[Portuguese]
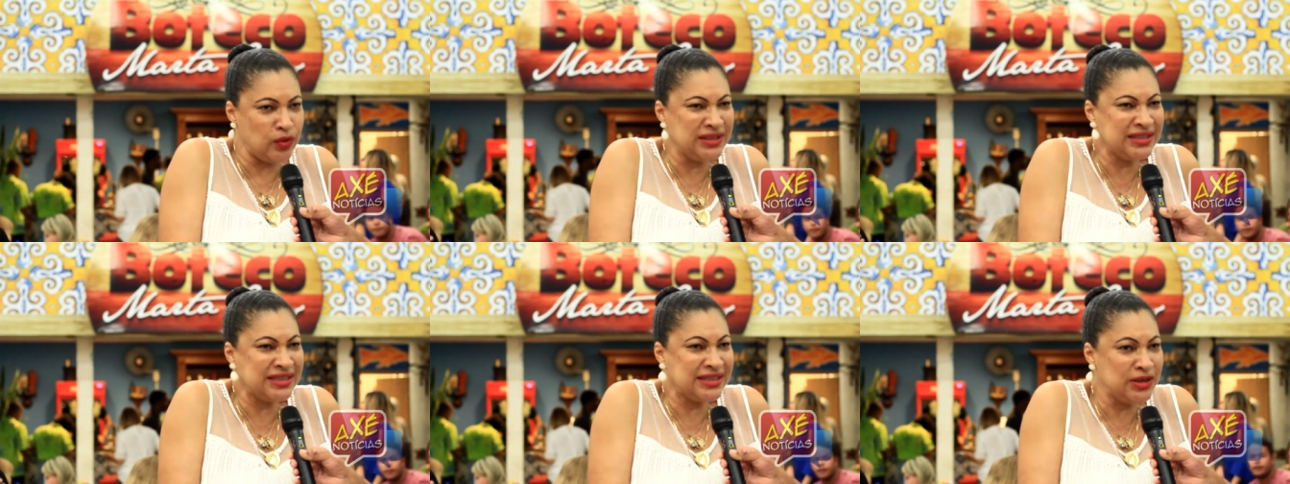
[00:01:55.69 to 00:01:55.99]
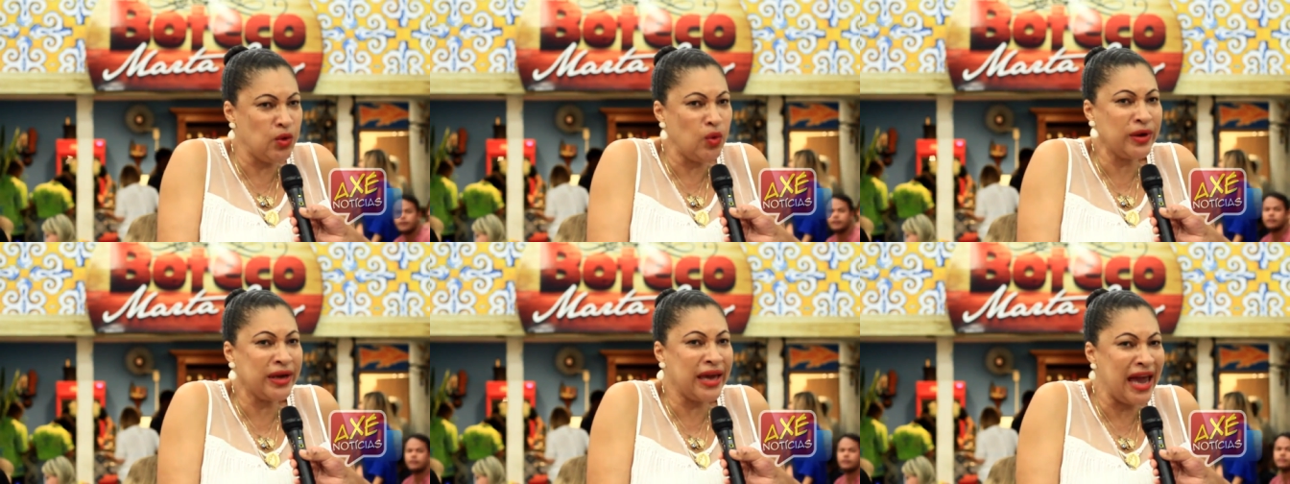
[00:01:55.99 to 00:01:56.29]
e
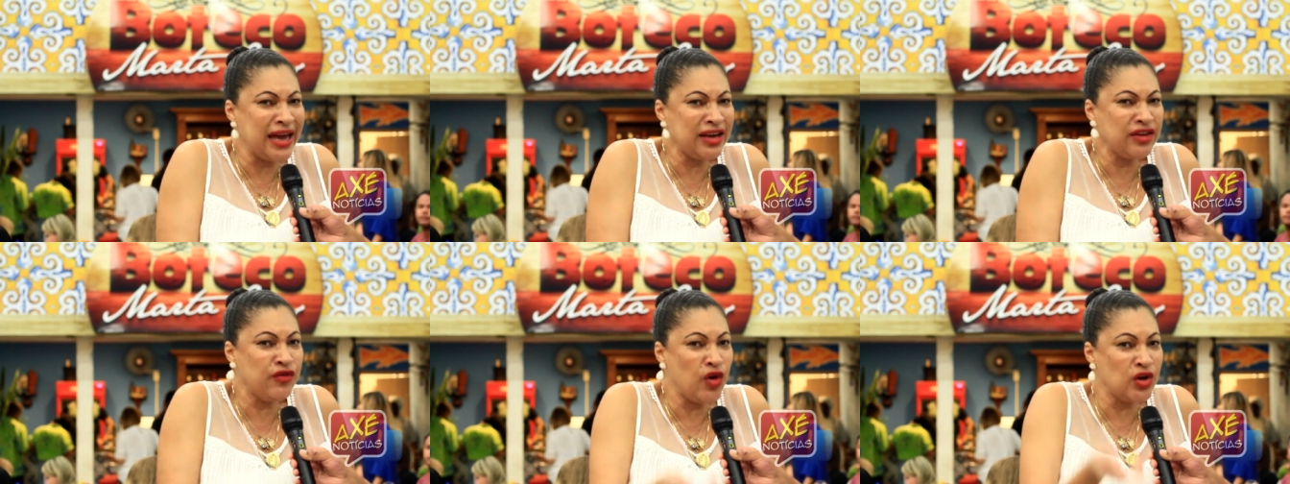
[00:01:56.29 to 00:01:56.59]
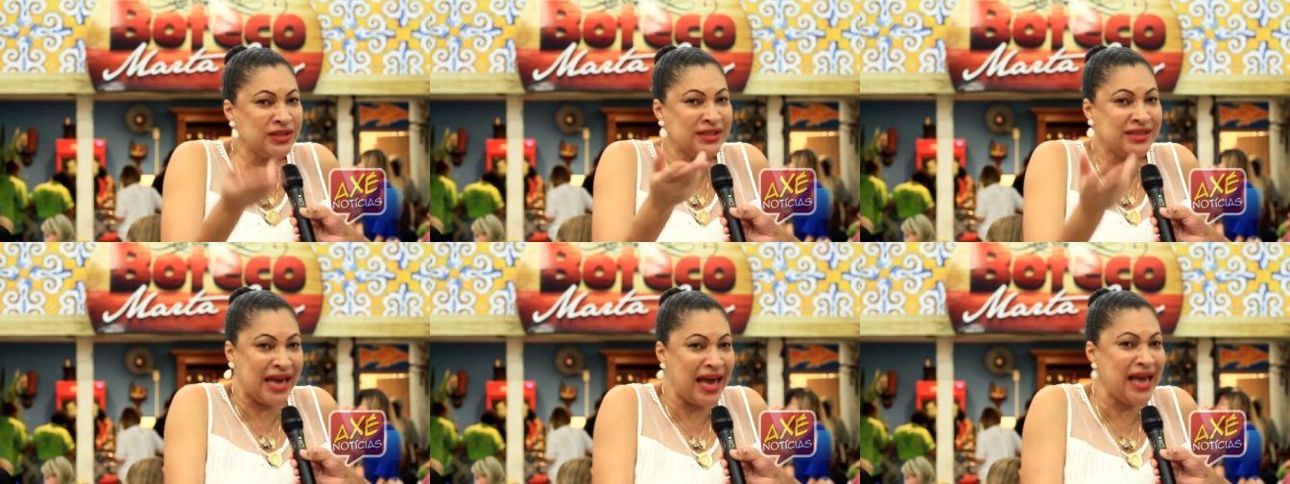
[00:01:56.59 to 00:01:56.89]
sim o que é que
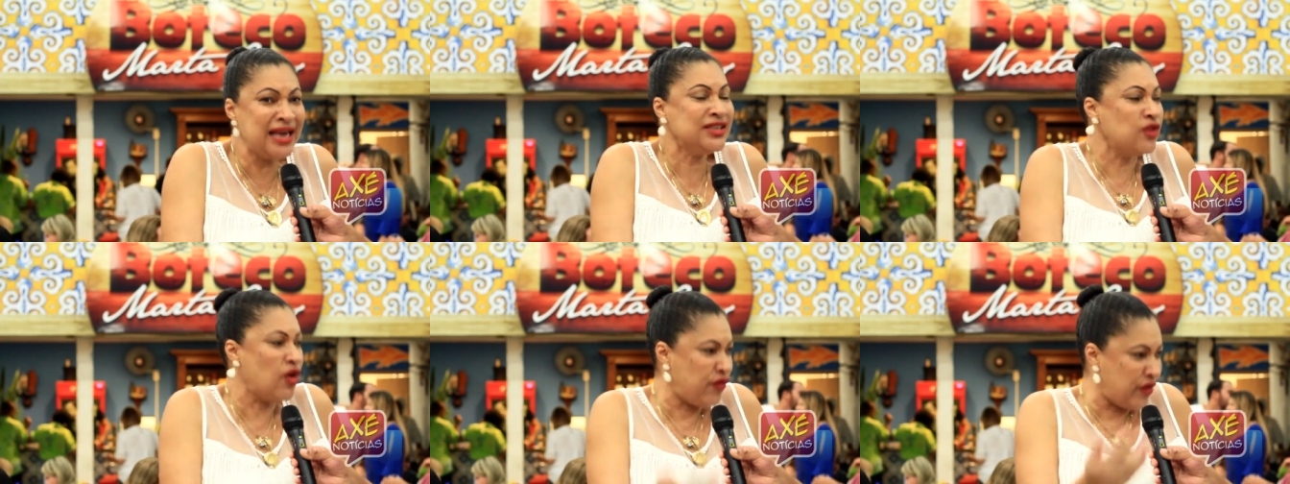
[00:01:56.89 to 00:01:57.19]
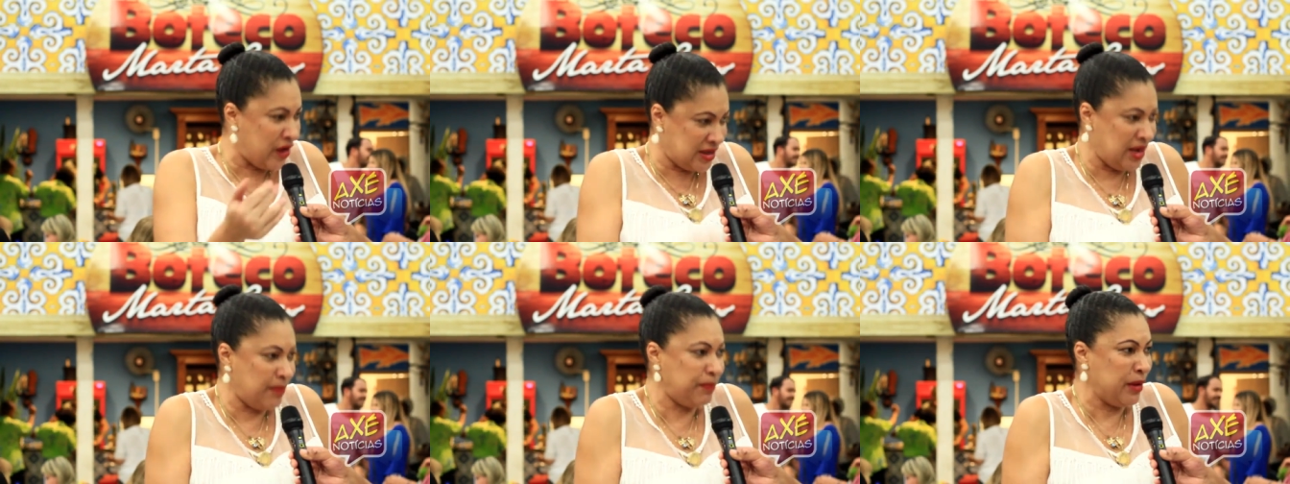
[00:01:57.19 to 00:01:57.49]
vocês vão
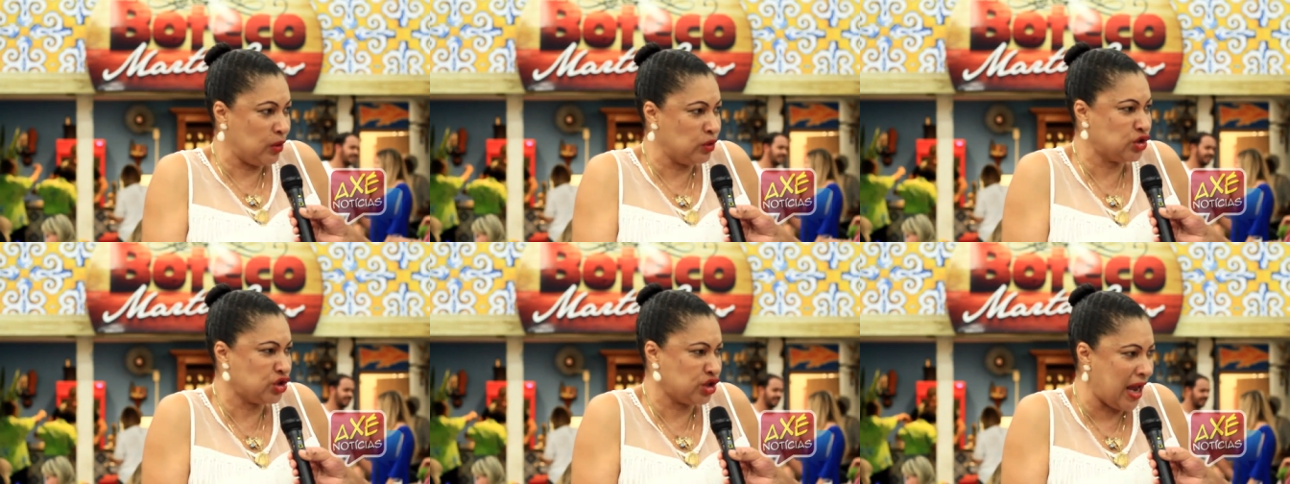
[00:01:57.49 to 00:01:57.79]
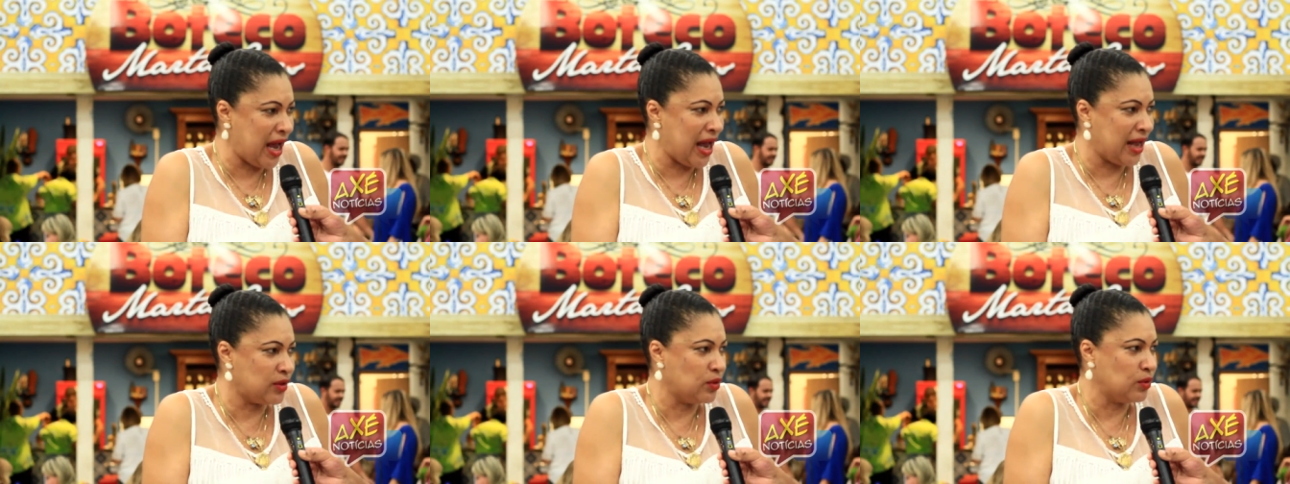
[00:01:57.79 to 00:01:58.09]
fazer pelo
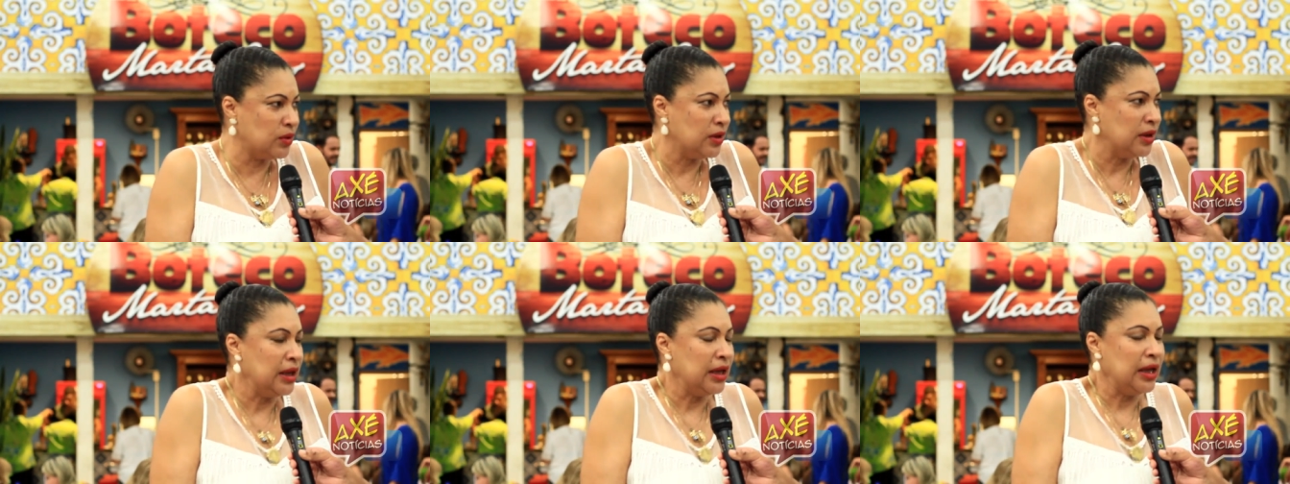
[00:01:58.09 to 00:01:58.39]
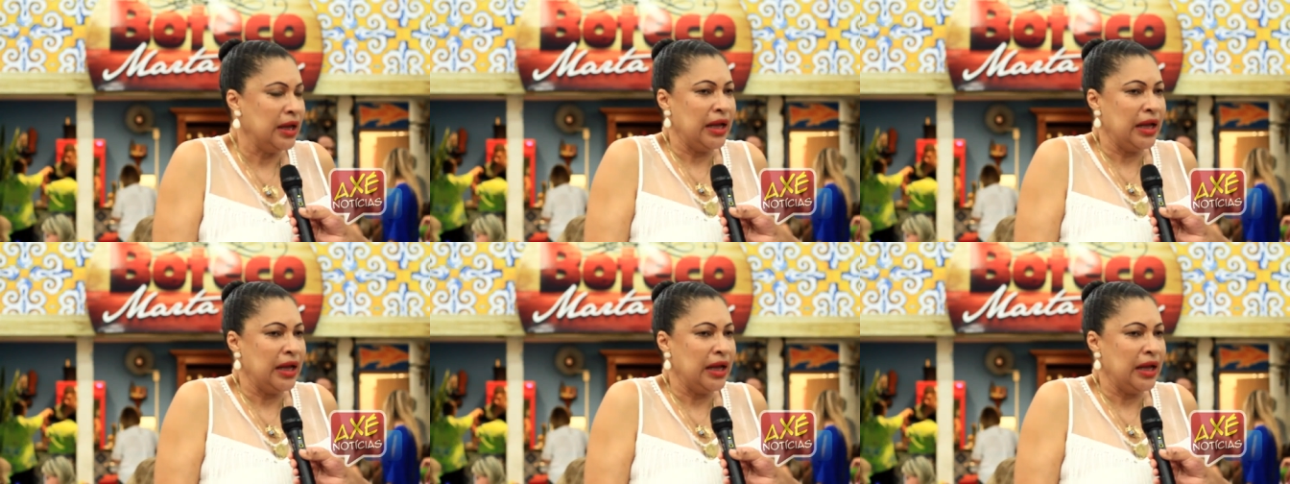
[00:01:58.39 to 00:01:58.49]
Estado.